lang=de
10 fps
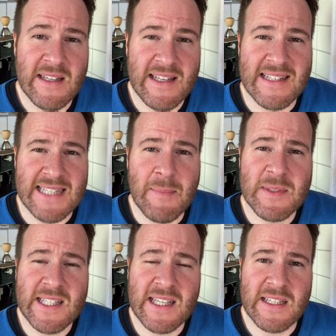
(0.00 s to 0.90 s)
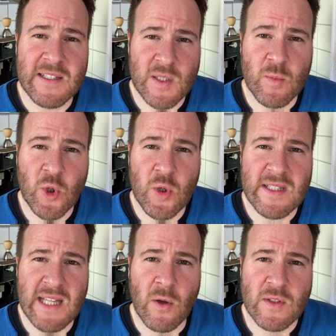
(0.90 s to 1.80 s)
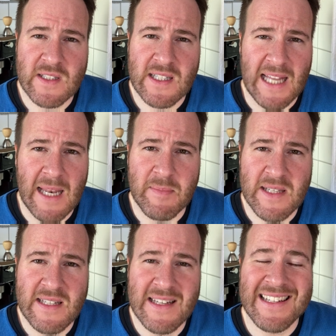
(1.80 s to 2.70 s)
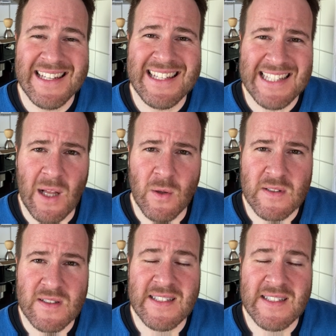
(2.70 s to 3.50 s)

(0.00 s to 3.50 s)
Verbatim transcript: die das Amtsgericht zum Kirchenaustritt anbietet, nicht aus.